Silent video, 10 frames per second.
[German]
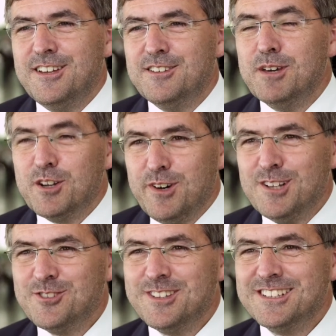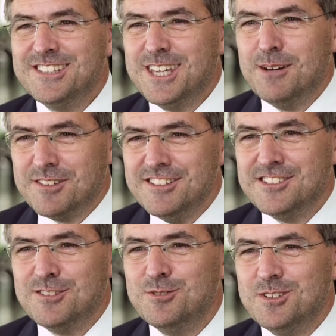Es wäre falsch zu sagen, die gäbe es
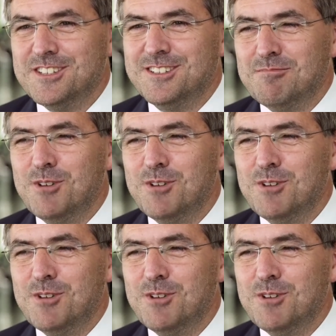nicht. Natürlich